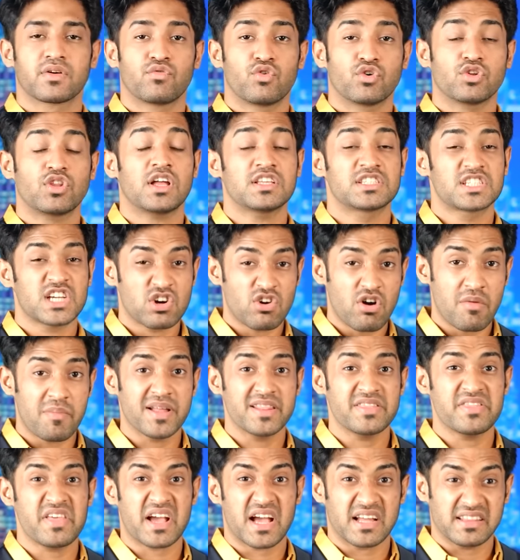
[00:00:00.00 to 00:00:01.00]
वो तो अच्छा हुआ
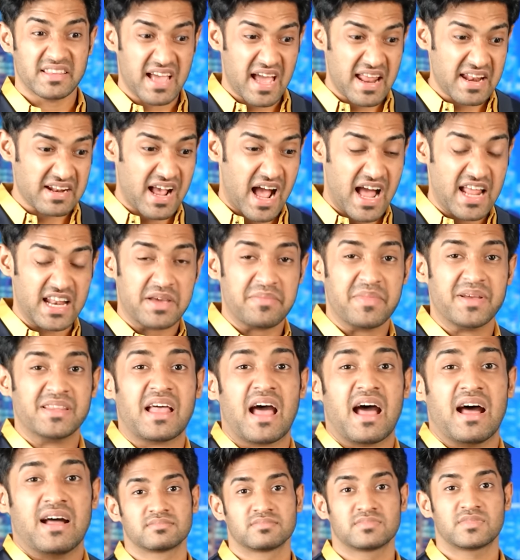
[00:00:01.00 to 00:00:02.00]
बंदे का ध्यान खाने में
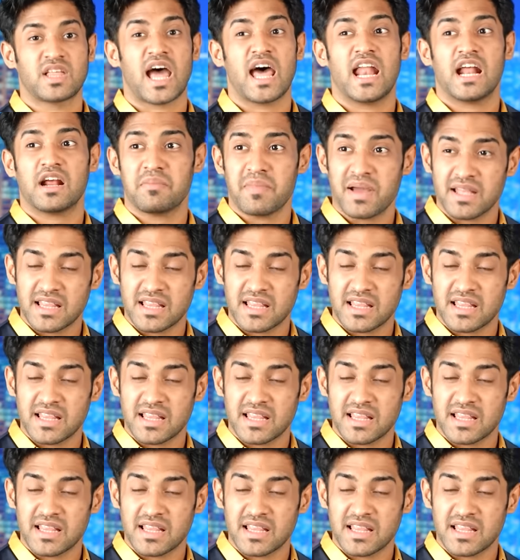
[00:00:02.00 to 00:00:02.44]
था तारक